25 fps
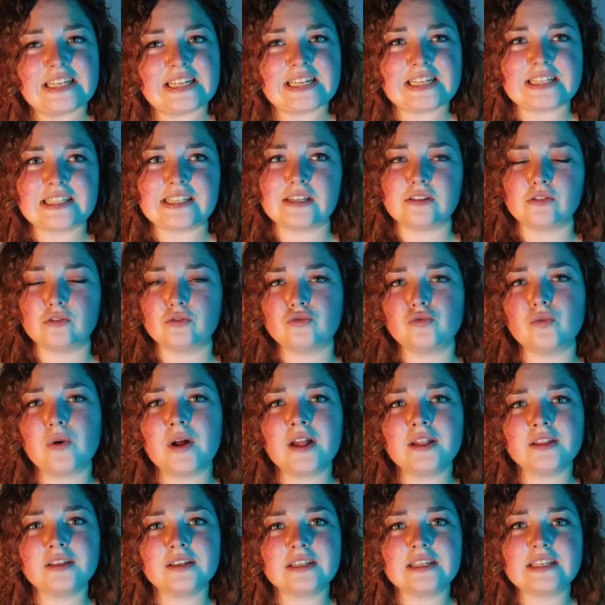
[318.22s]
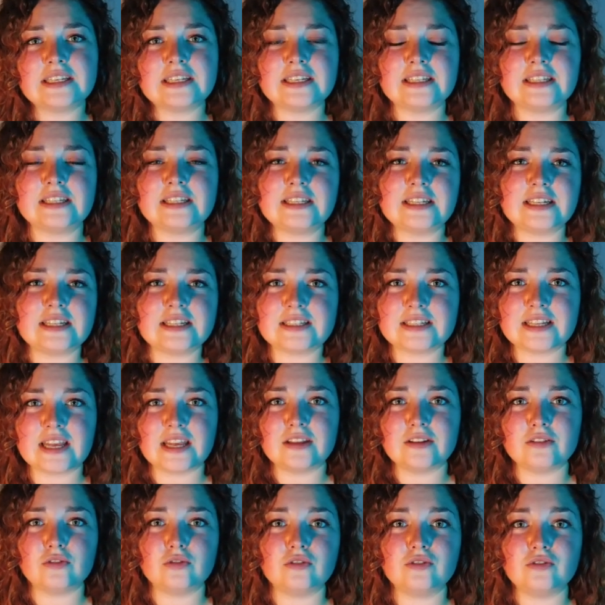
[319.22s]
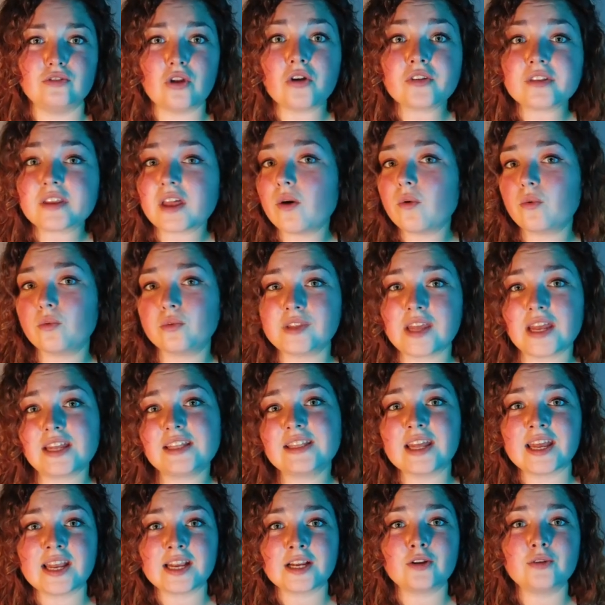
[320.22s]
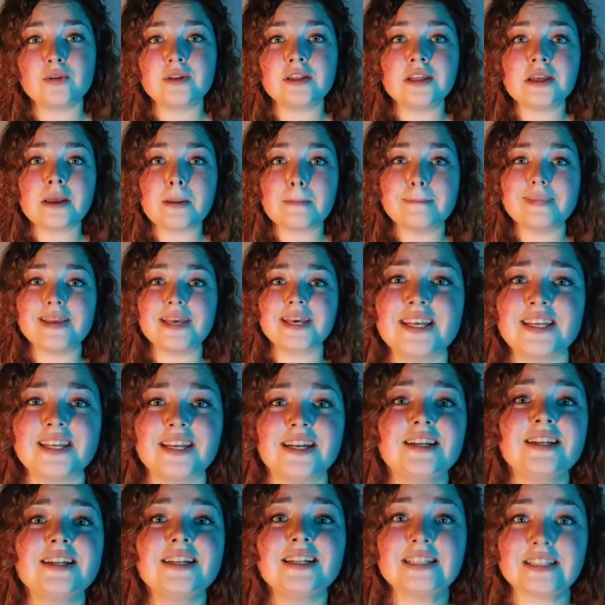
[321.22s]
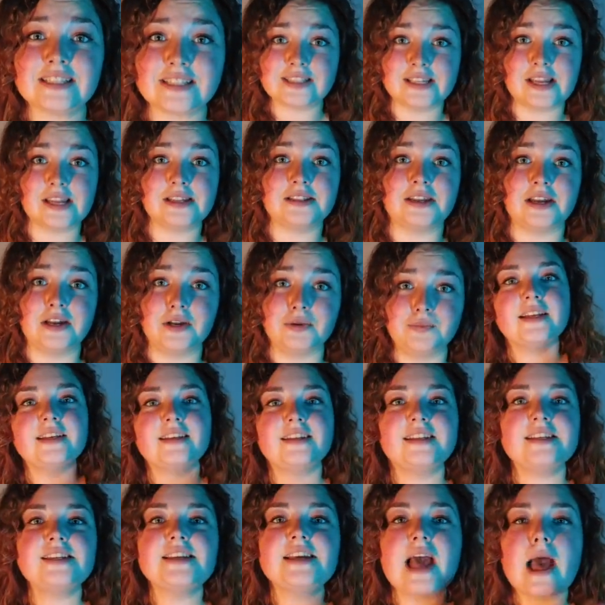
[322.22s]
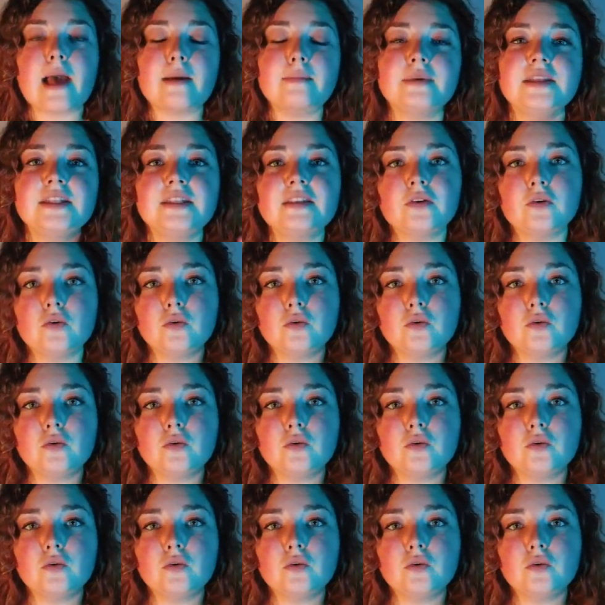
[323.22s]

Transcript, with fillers: qu'il essaye de joindre, qu'il essaye d'entrer en contact avec lui, mais rien, nada. Guy habite